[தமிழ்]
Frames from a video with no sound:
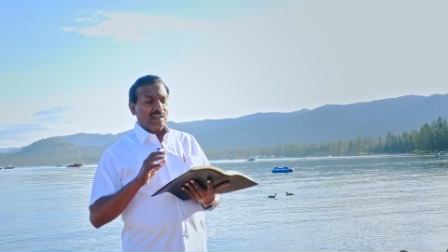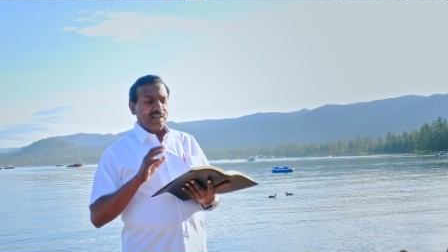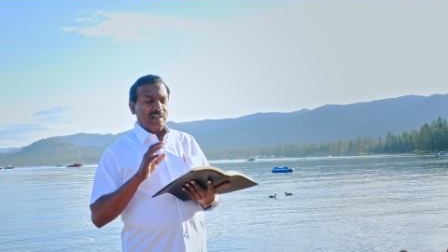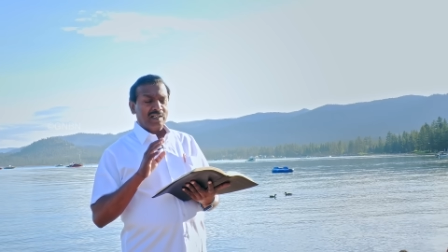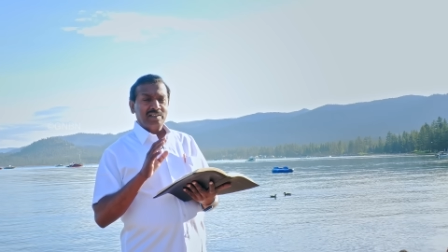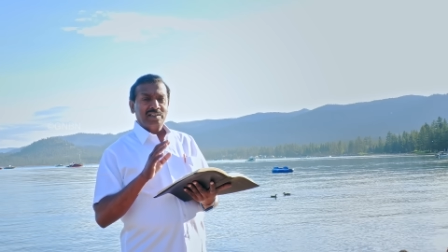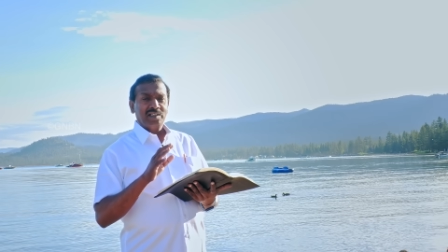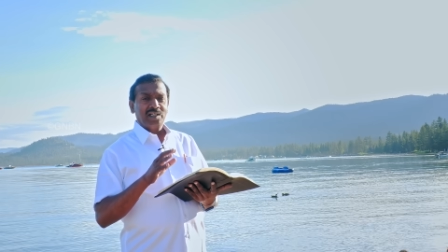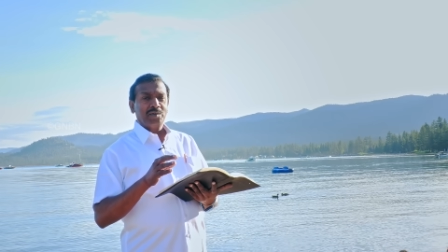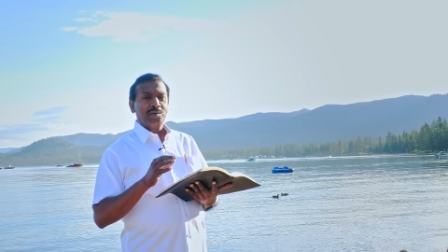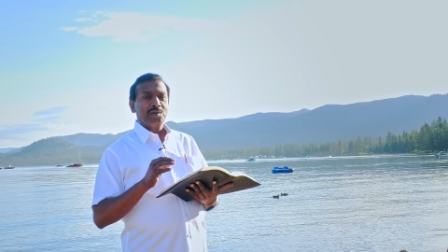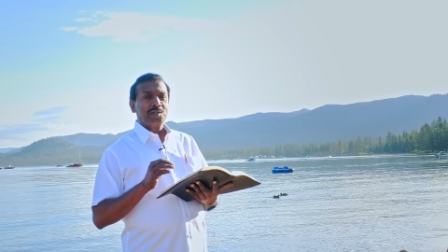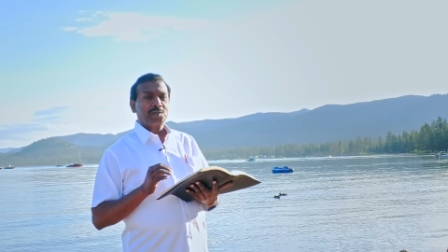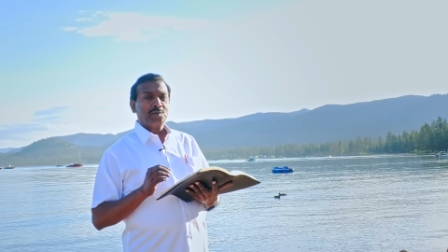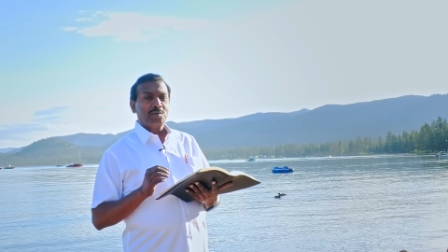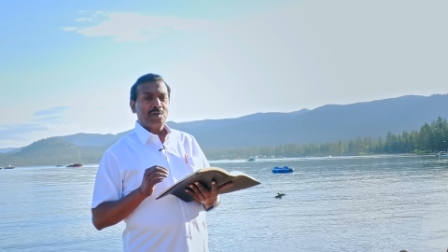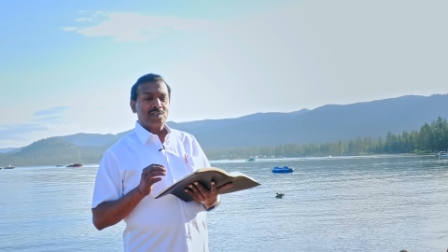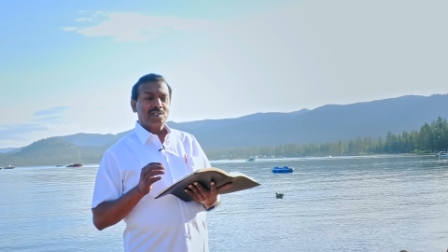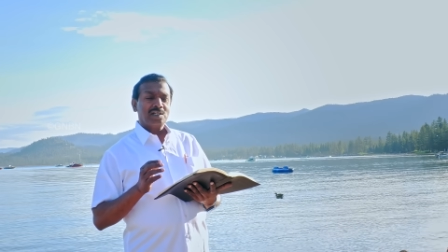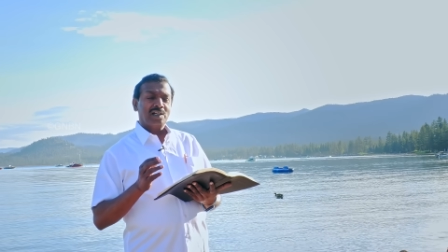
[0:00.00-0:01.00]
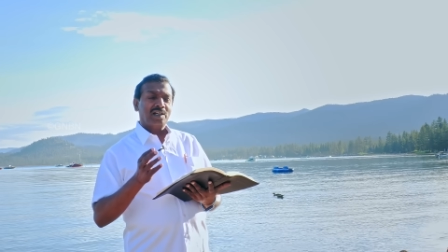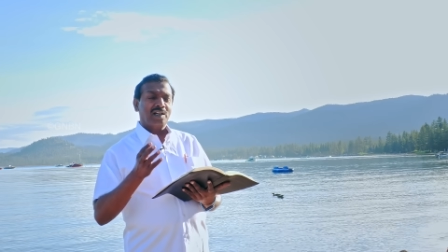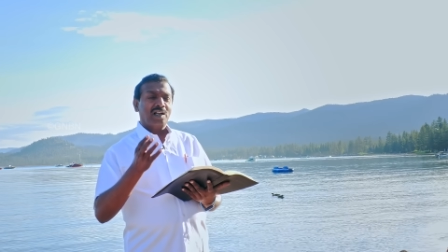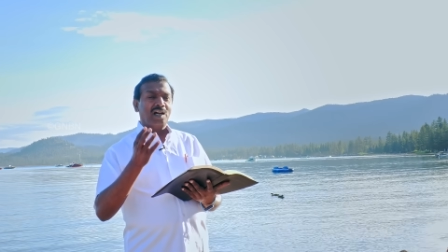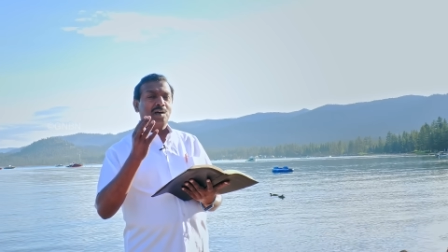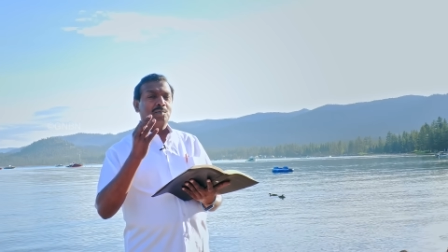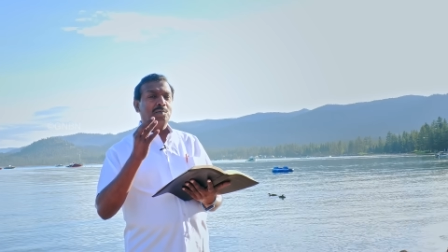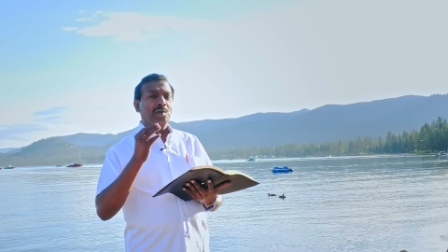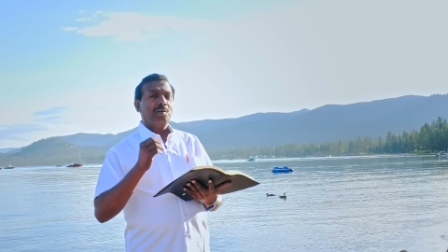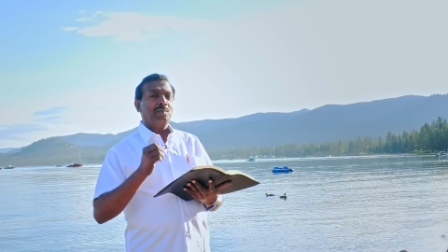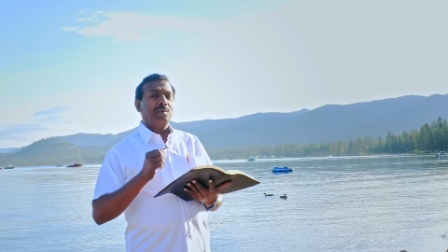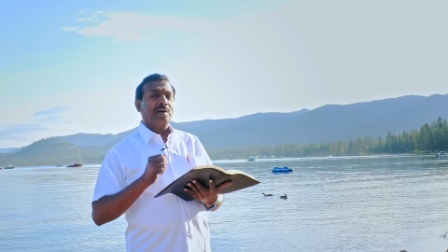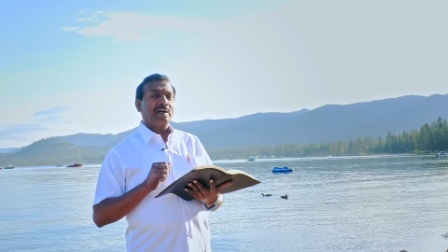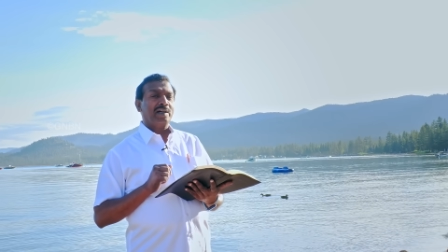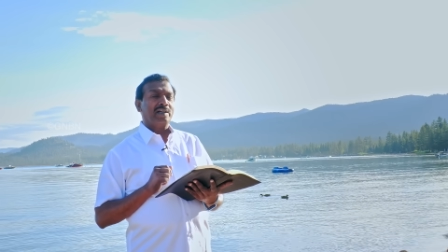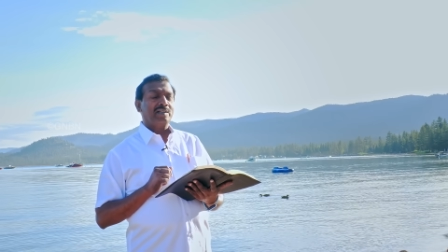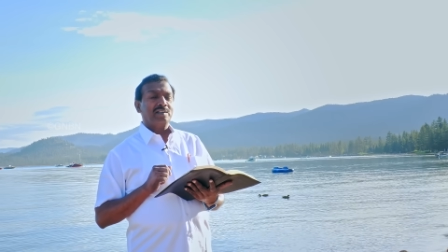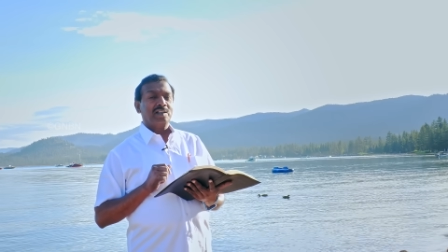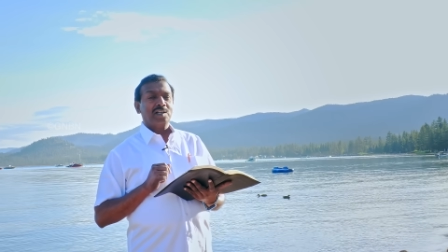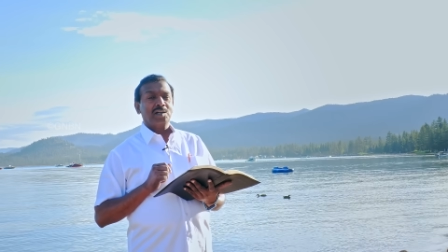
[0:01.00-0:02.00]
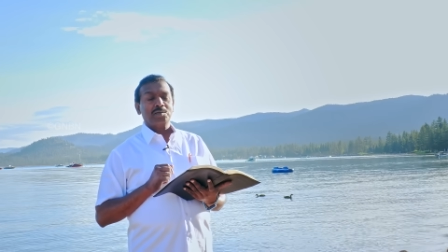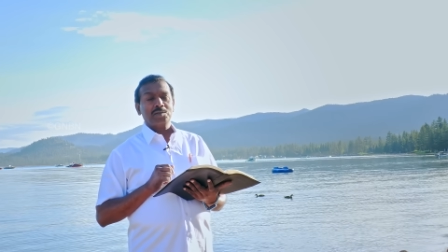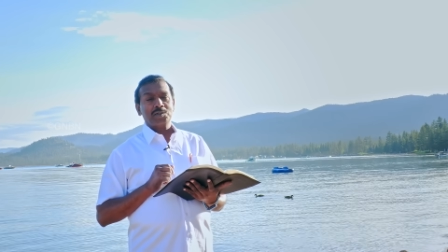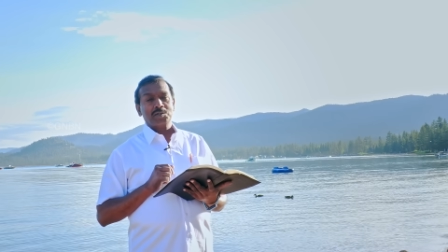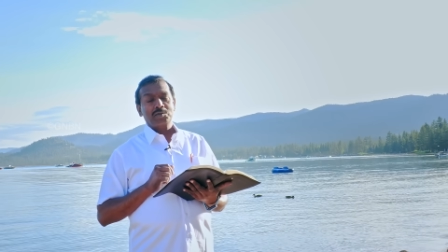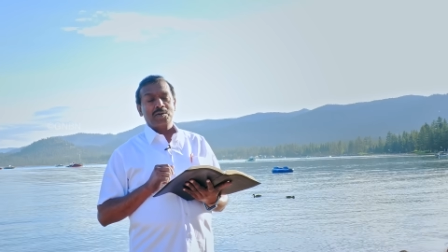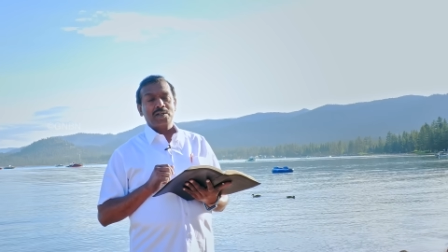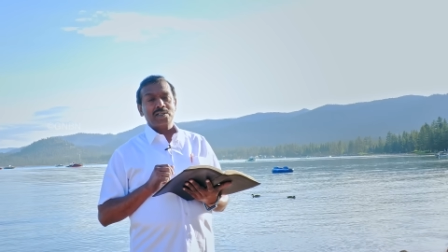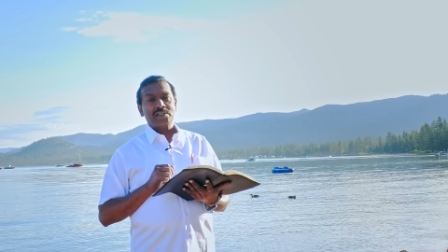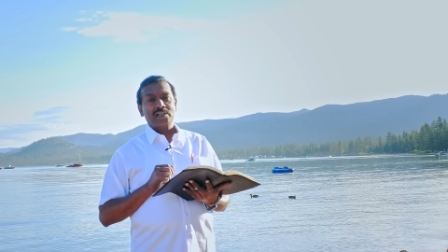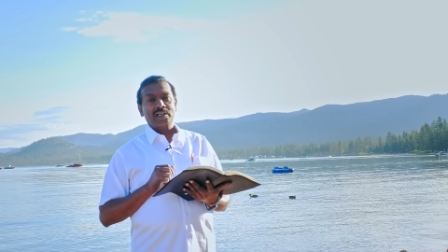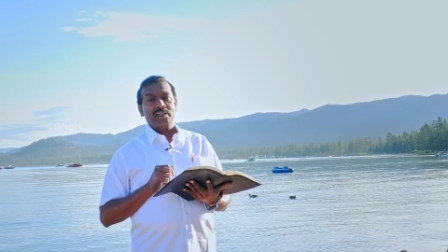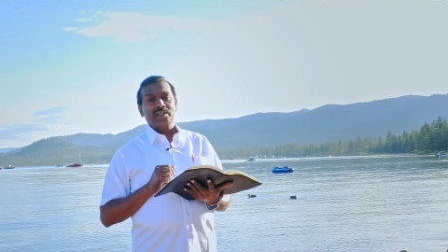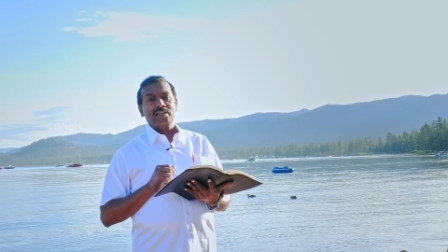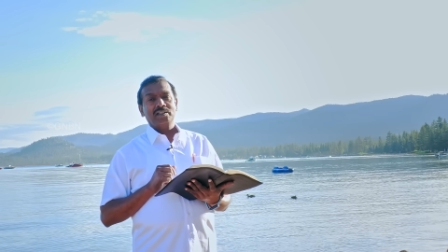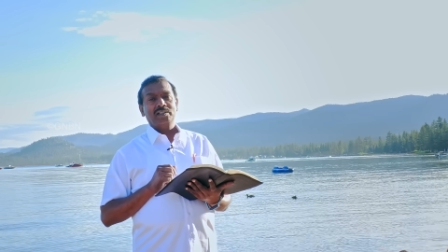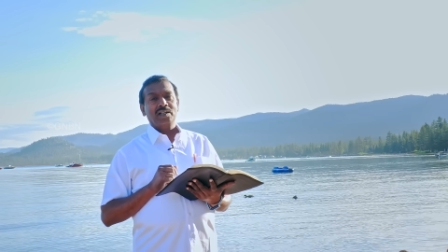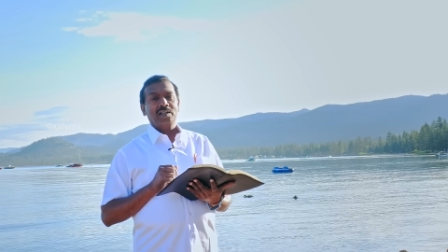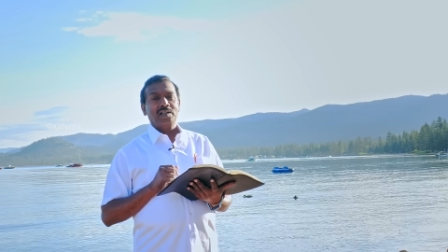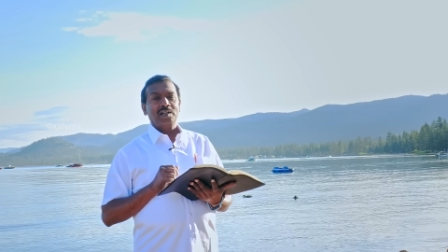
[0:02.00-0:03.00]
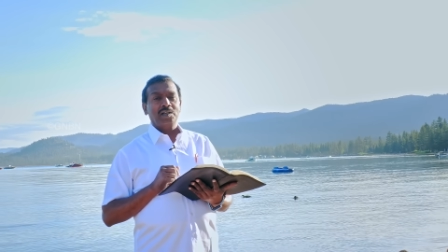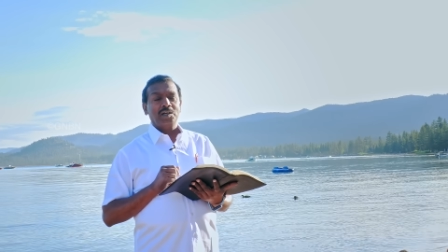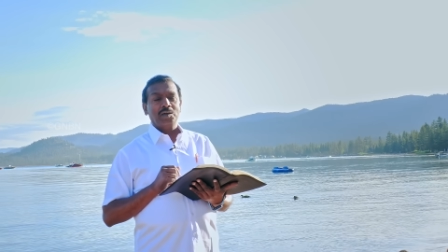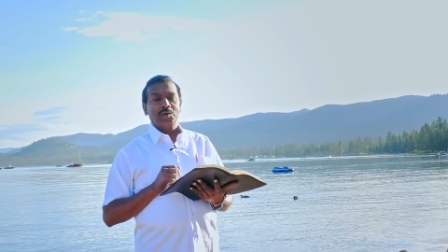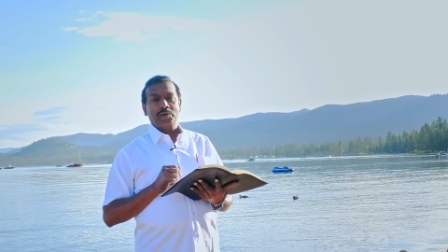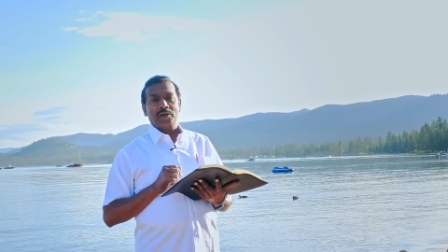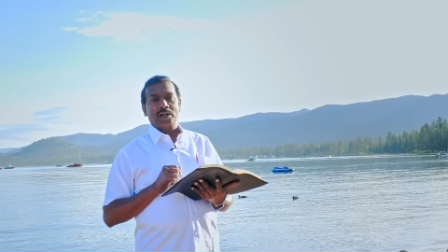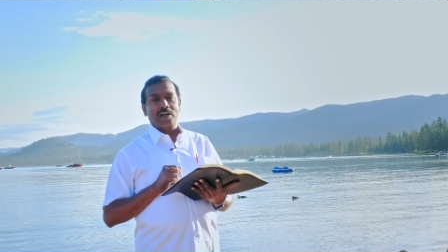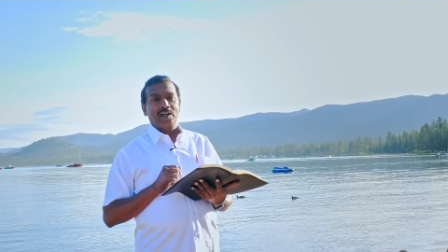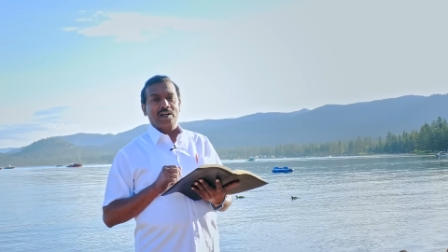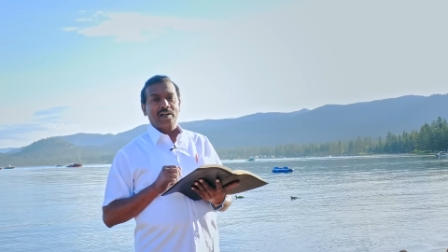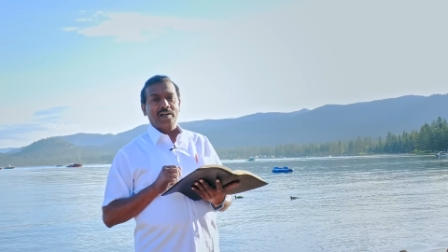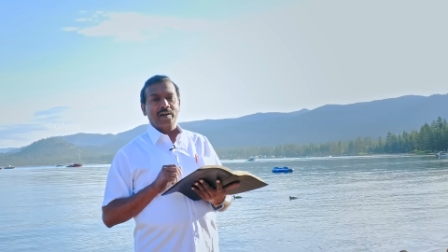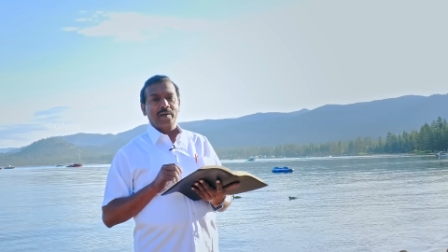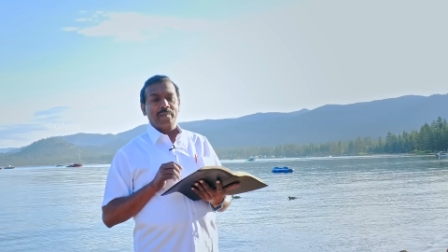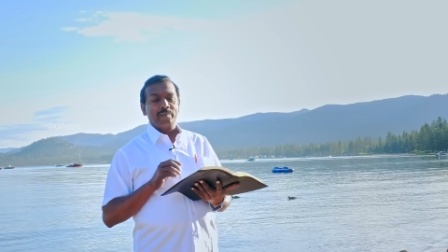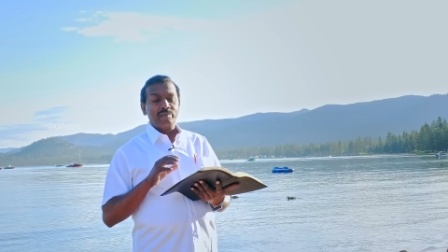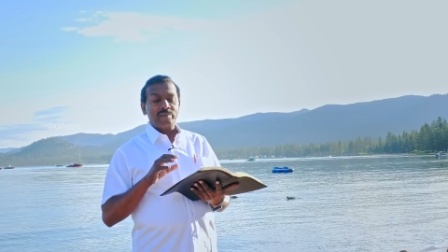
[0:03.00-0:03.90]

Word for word: கத்தர விசுவாசிக்க ஆமாம் ஆமாம் கத்தரை விசுவாசம் என்னத்தை கண்டோன்றாங்க